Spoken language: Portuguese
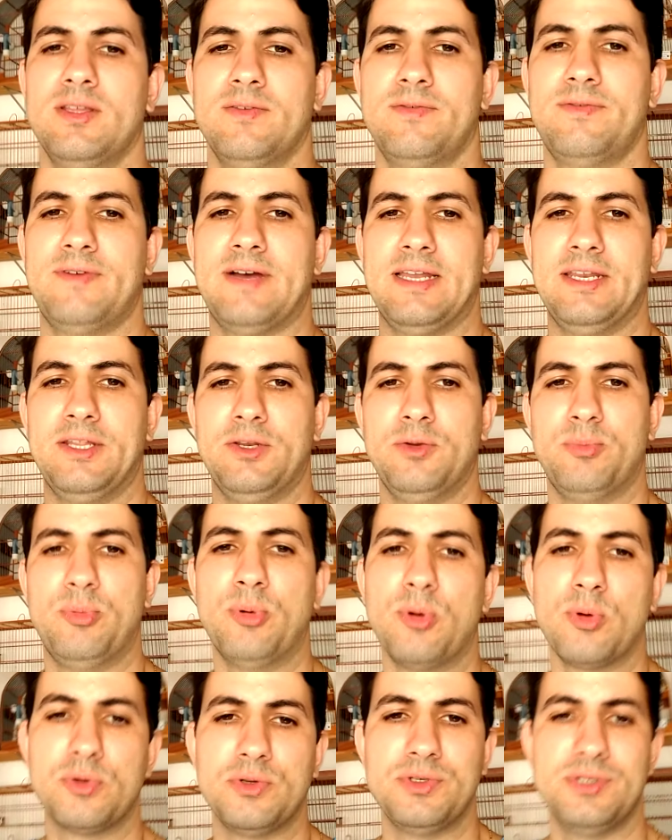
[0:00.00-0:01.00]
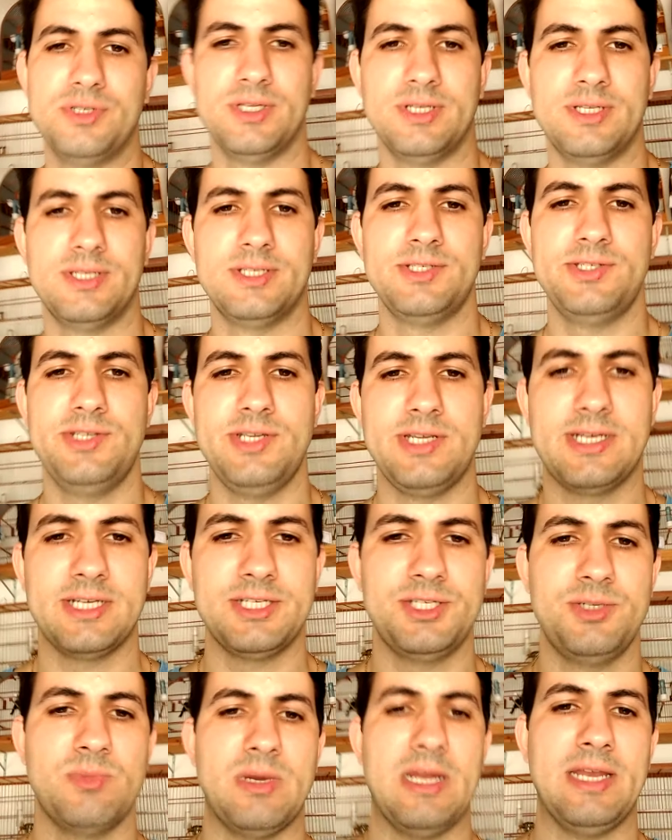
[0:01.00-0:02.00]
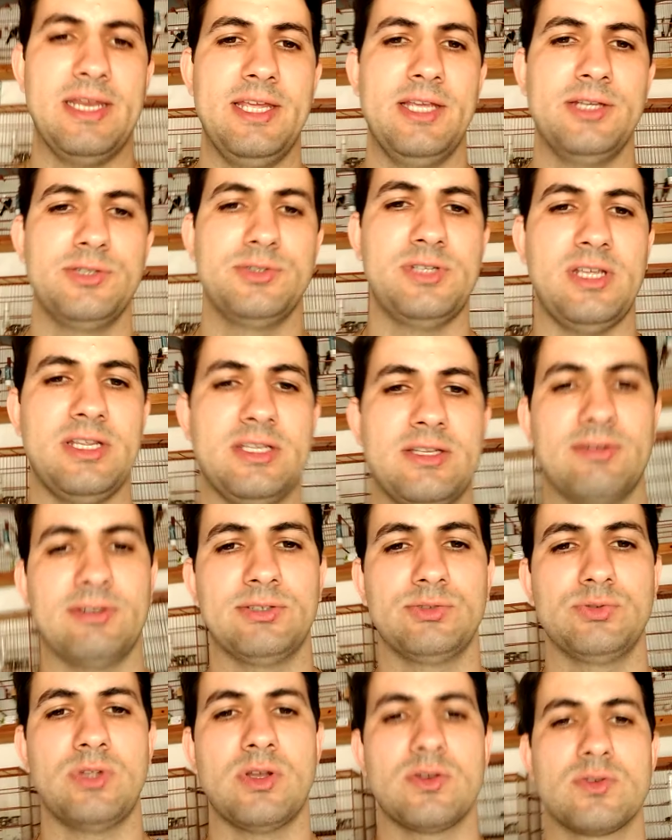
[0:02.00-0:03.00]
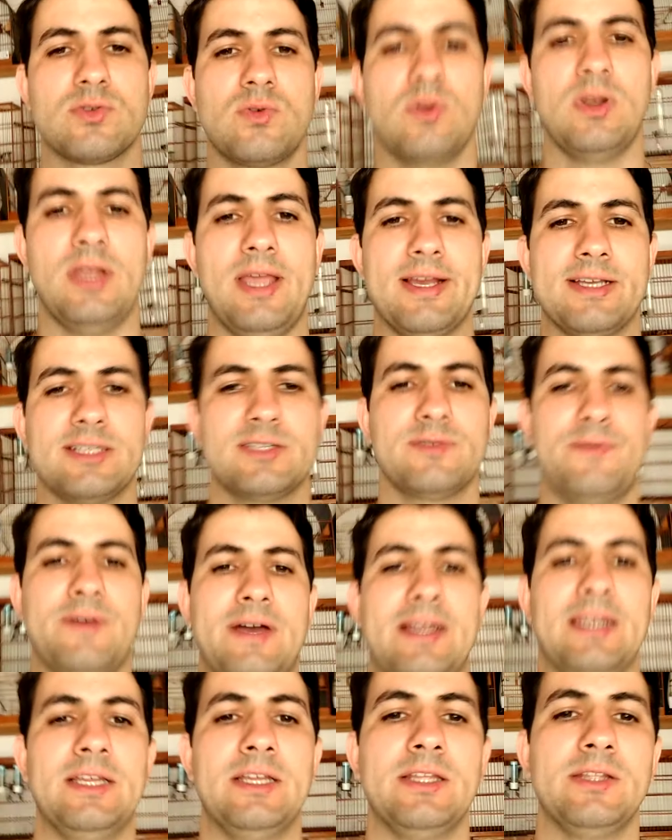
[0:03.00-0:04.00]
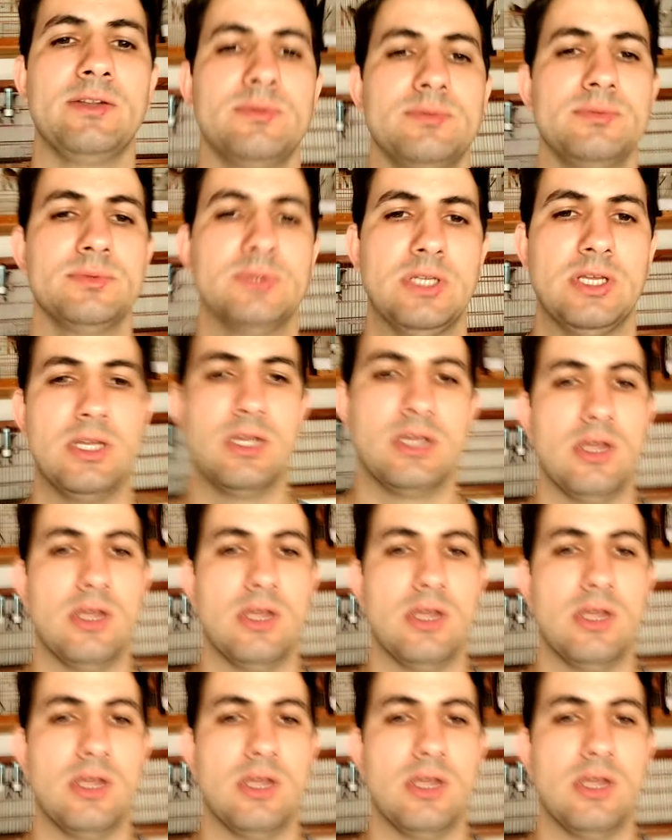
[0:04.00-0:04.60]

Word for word: falando um pouco de dicas de manejo, tentando ajudar os colegas, falando